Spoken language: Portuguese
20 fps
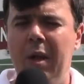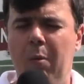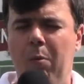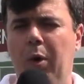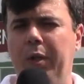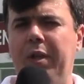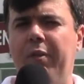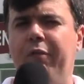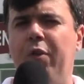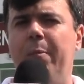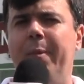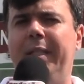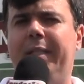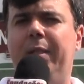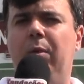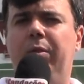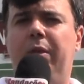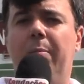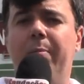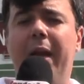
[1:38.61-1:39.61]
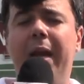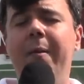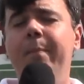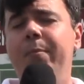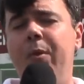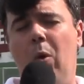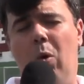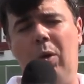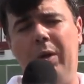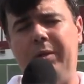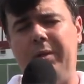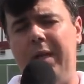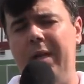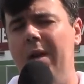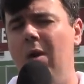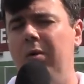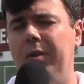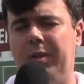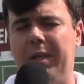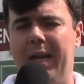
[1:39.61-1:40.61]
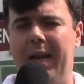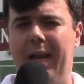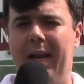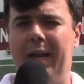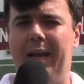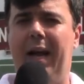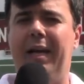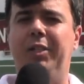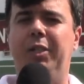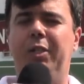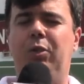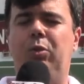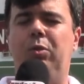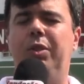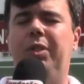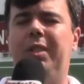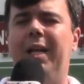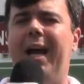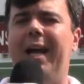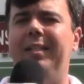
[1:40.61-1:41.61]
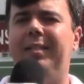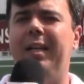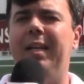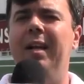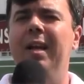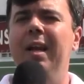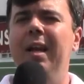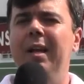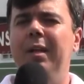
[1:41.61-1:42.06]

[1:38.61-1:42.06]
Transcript: Uma outra informação também, ontem é, nas redes sociais aí,